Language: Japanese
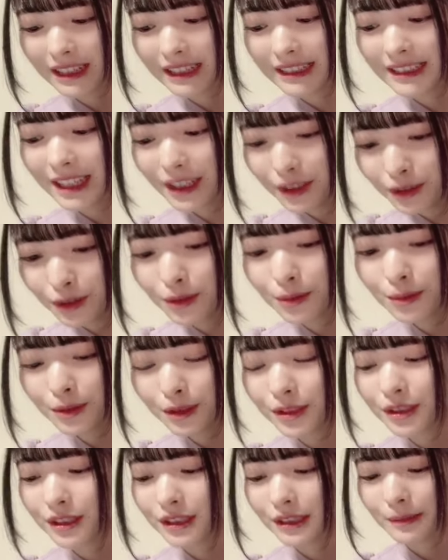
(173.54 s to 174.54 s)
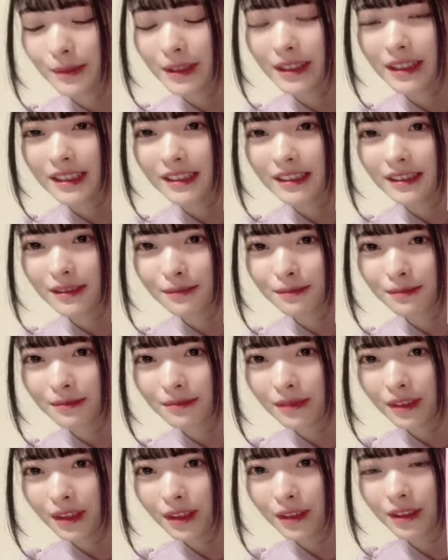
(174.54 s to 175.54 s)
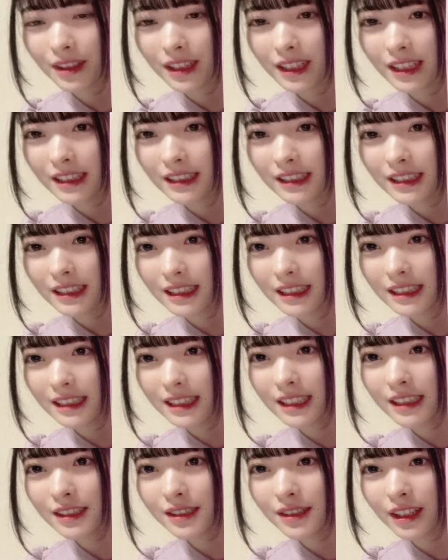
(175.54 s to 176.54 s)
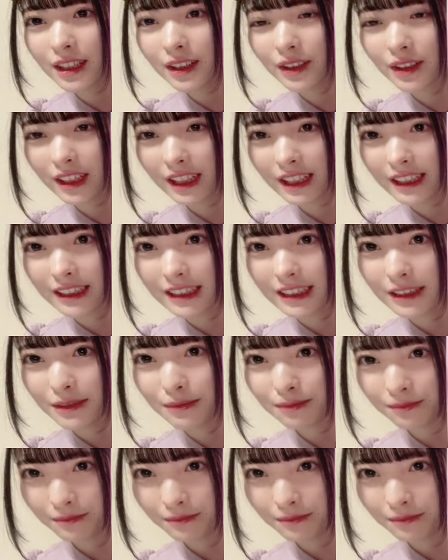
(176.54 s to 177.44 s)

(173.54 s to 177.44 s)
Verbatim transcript: 最後の部おすすめですこんな感じ1月はこんな感じ